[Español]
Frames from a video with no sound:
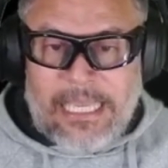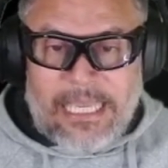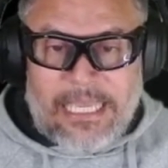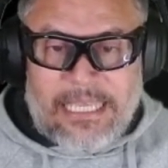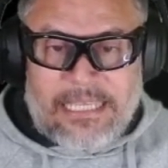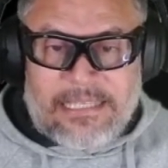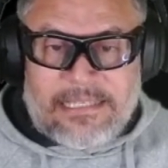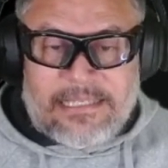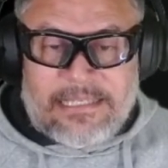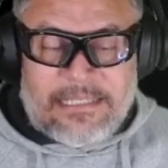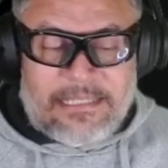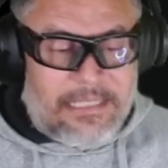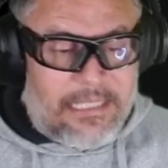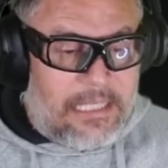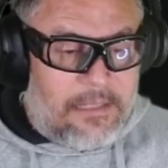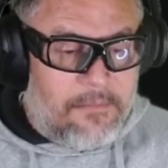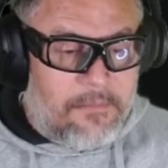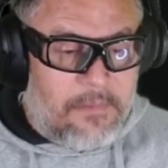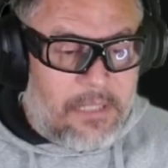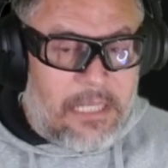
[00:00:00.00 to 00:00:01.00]
es
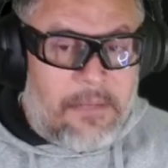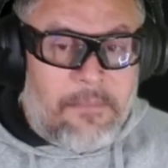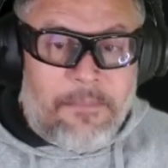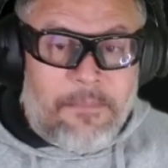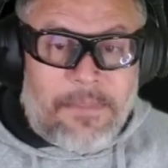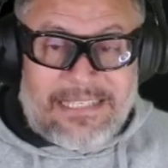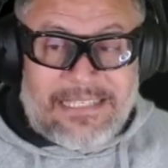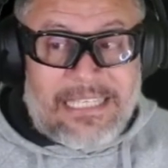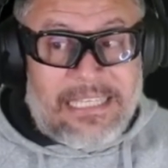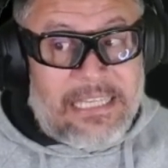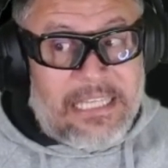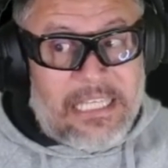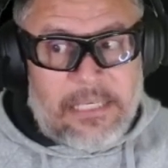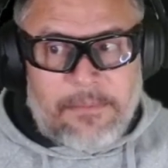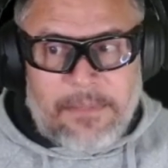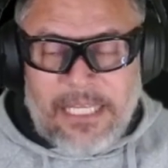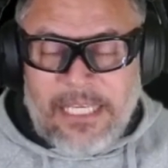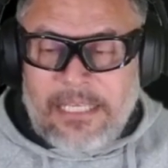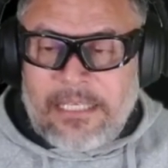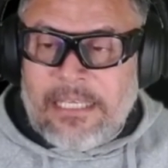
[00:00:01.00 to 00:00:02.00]

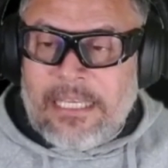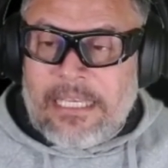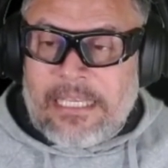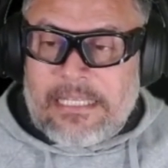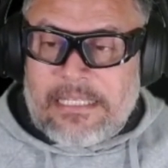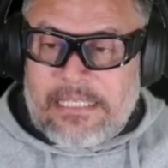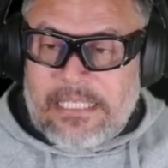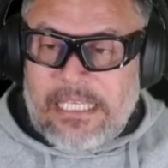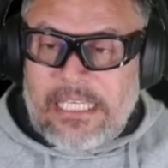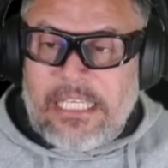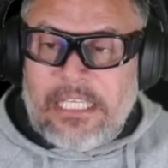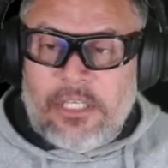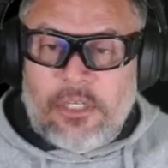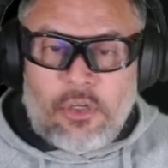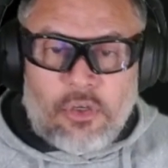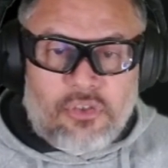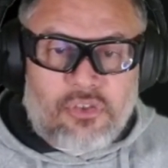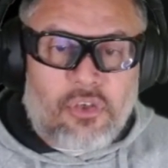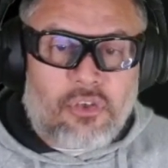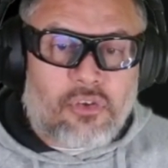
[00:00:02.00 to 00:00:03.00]
imprescindible si
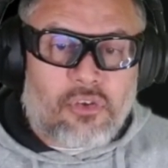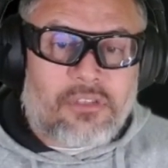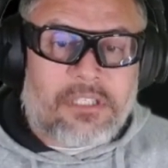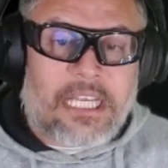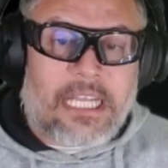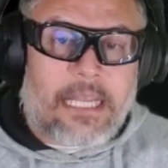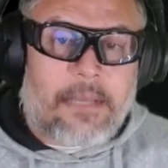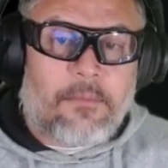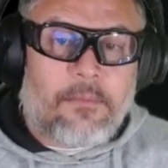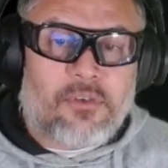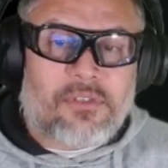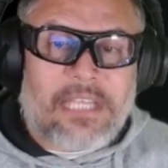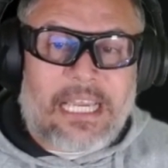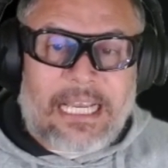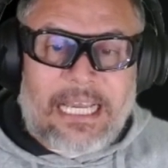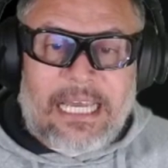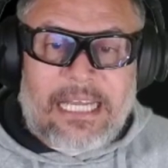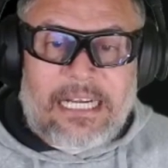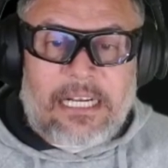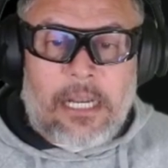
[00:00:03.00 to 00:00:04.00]
nosotros queremos
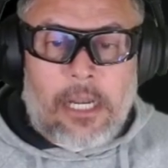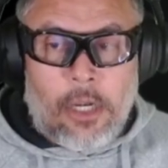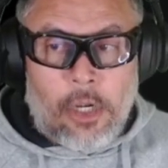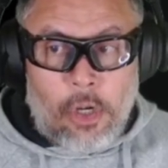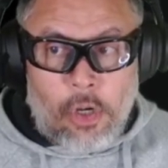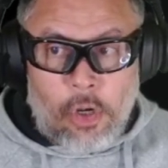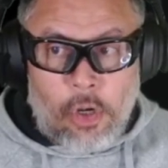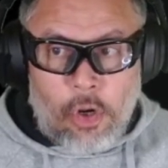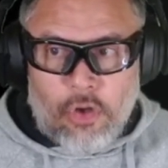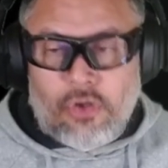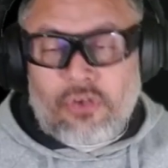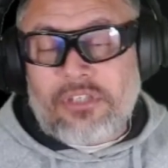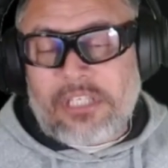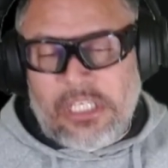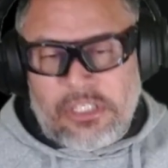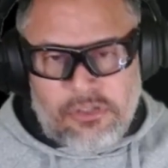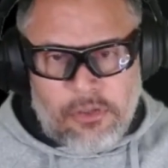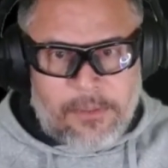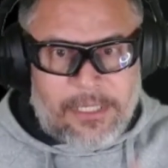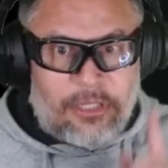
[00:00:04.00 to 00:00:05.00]
sacar logros.
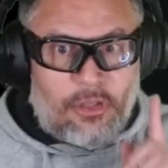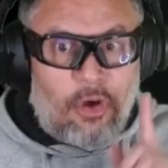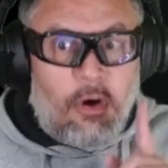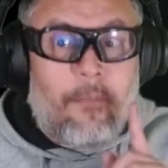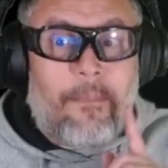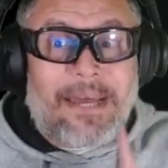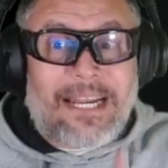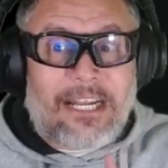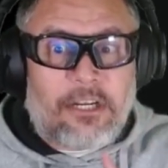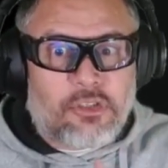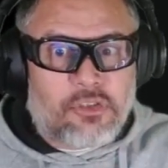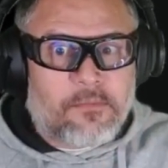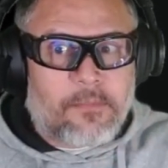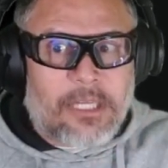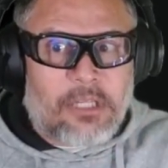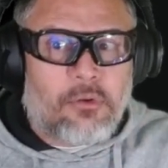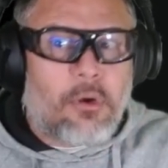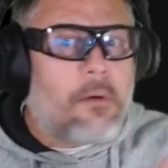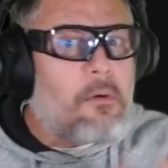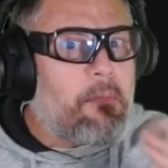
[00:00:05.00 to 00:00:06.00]
Y sobre todo para los
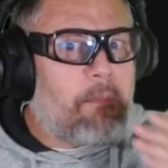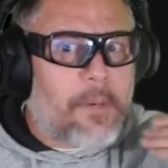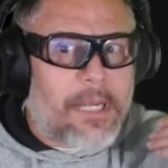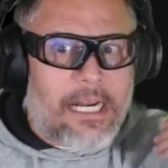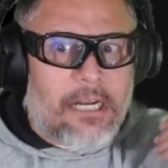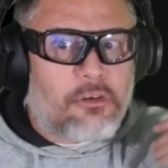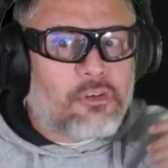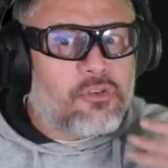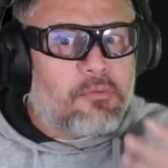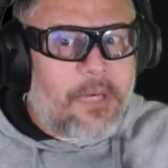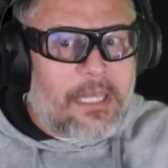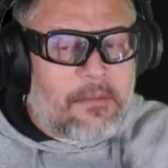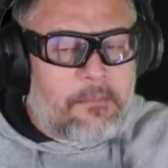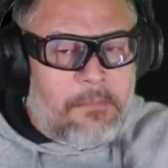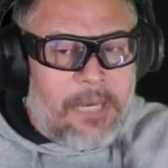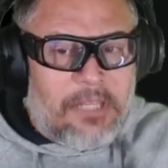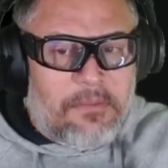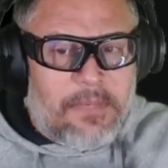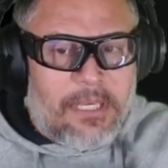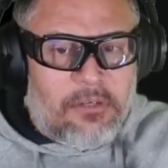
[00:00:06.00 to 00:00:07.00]
más nuevos, para los
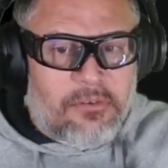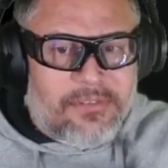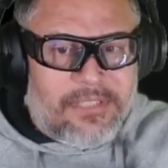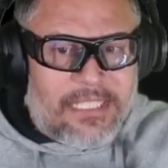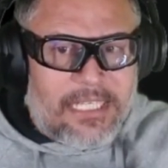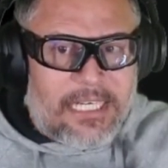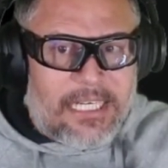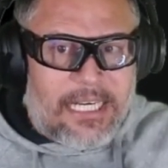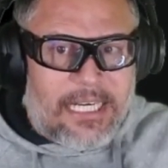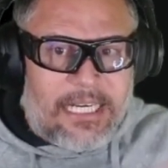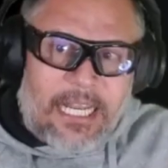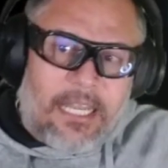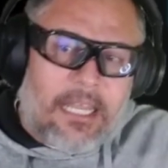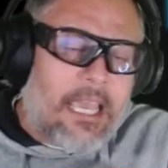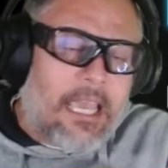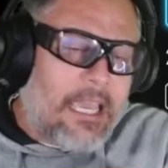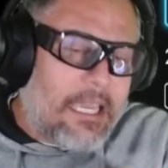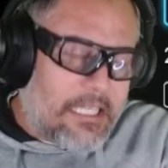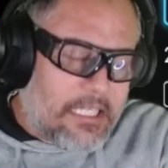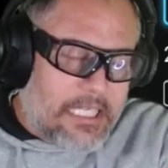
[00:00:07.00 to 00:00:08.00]
más viejos en el canal,
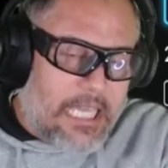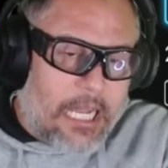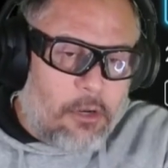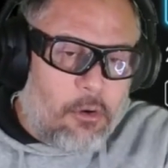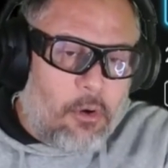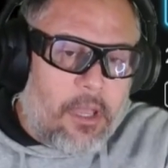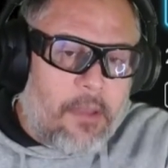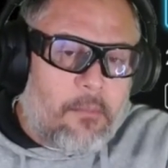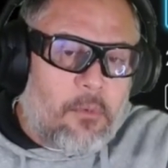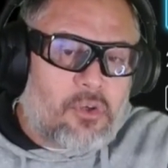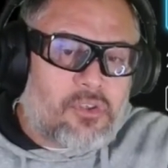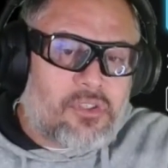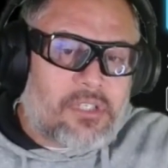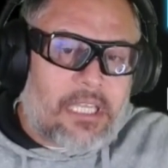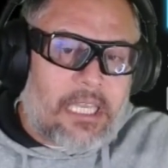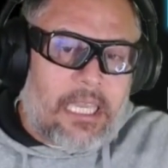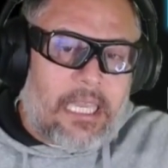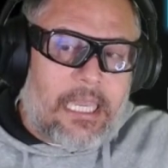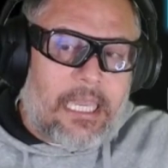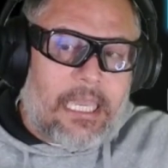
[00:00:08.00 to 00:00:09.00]
ya lo hemos
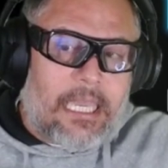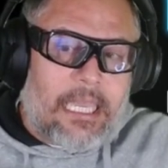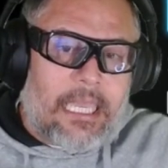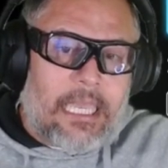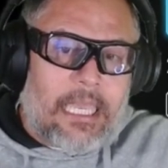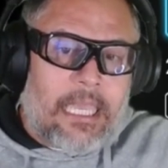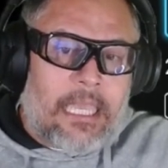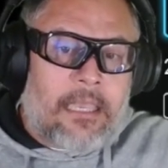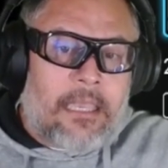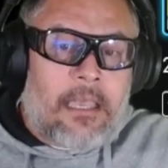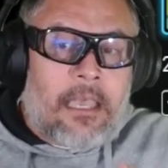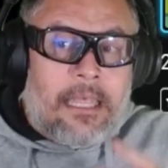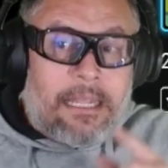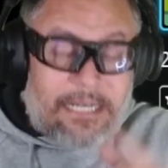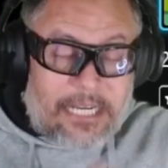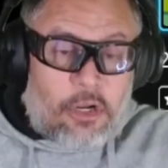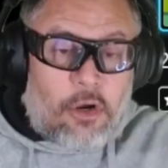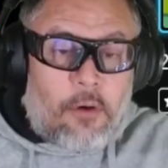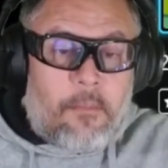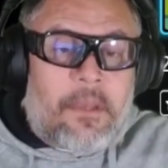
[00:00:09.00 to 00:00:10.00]
eh,
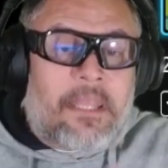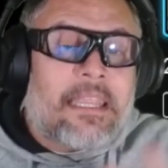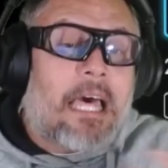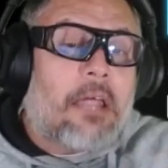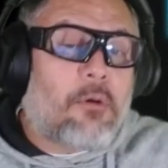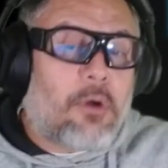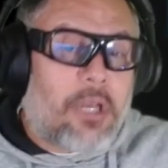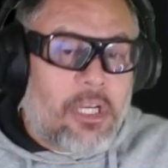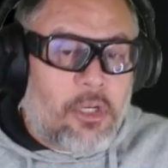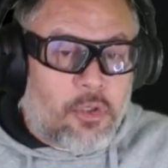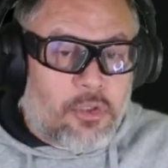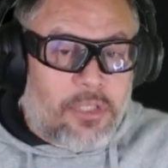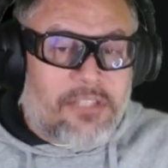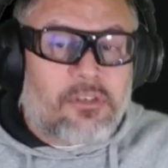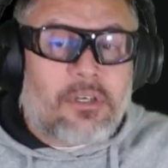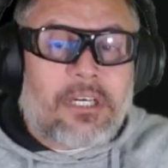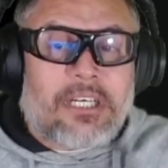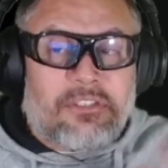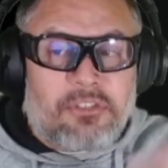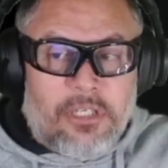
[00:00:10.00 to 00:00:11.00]
recomendado en
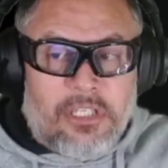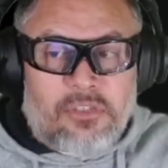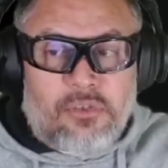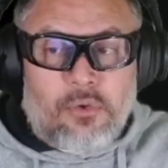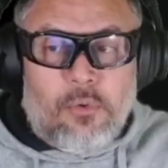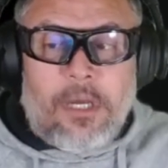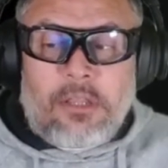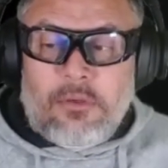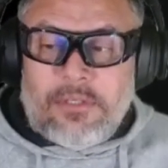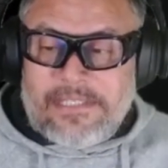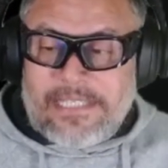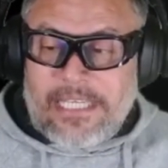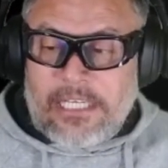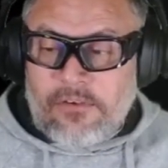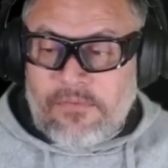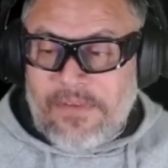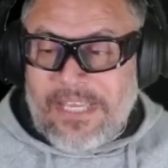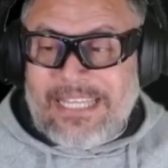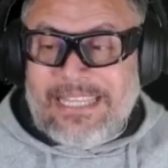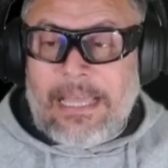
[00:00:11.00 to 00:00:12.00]
otras ocasiones cuando esté en
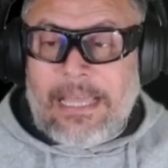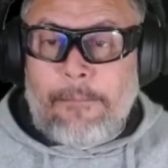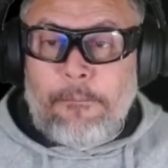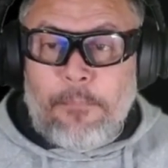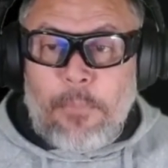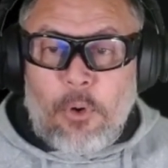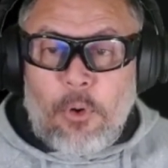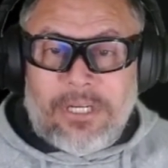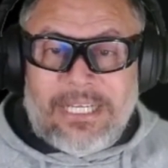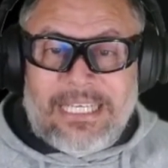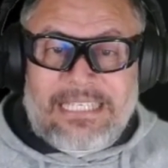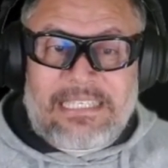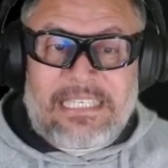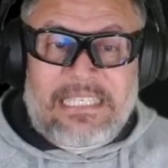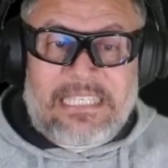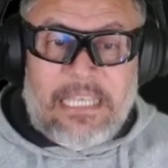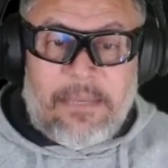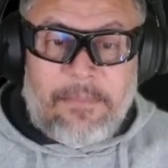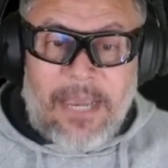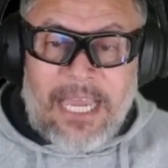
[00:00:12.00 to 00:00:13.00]
oferta. Porque si
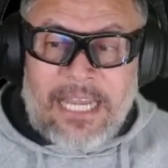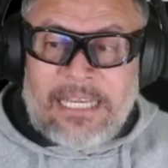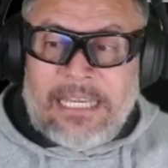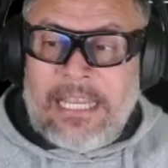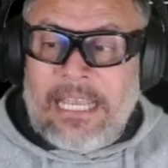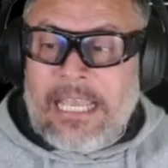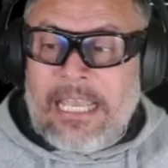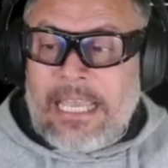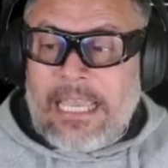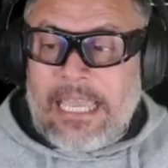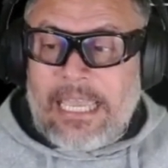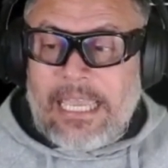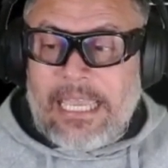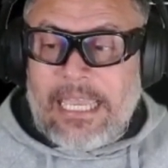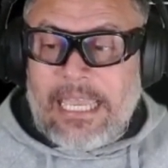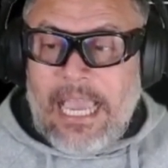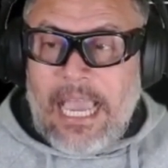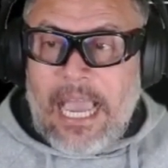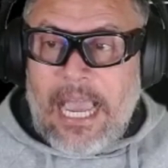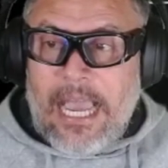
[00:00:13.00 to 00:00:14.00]
se van
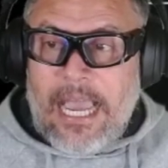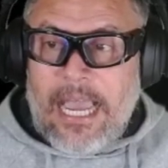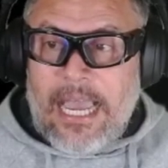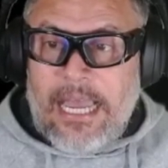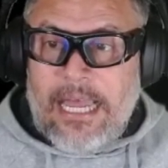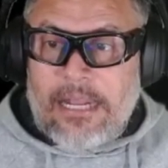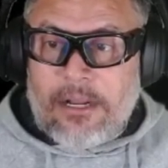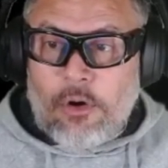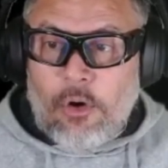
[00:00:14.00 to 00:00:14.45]
eh, a